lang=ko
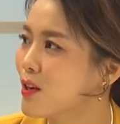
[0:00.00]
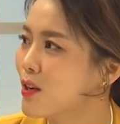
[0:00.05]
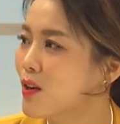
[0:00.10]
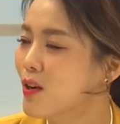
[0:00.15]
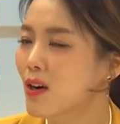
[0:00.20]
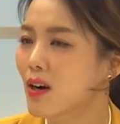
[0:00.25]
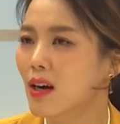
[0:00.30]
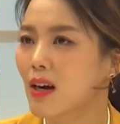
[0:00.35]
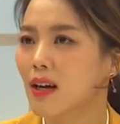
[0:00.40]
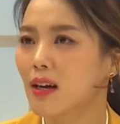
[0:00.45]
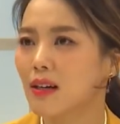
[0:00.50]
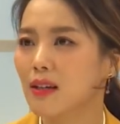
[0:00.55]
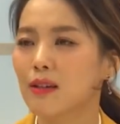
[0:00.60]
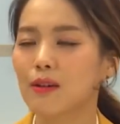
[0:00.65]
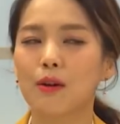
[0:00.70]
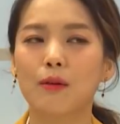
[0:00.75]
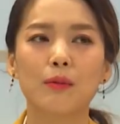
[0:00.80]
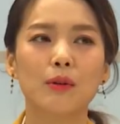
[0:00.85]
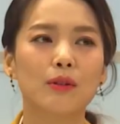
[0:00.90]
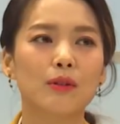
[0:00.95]
네.
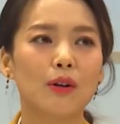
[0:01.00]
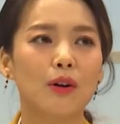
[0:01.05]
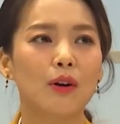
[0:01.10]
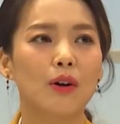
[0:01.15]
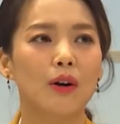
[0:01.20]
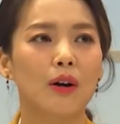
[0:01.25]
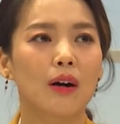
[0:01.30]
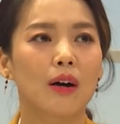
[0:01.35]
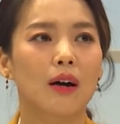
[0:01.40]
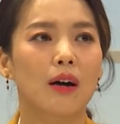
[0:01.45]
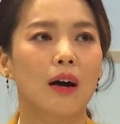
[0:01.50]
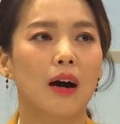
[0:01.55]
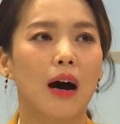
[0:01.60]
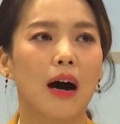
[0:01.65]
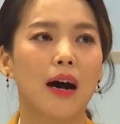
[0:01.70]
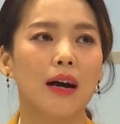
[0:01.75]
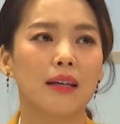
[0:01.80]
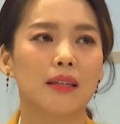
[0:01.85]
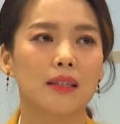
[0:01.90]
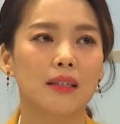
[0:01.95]
그러면서
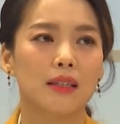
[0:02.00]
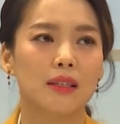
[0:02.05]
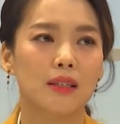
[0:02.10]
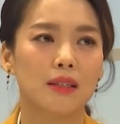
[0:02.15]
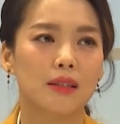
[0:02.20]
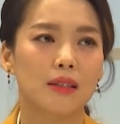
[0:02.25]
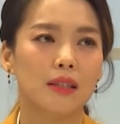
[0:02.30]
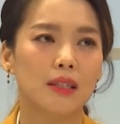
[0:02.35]
아, 이,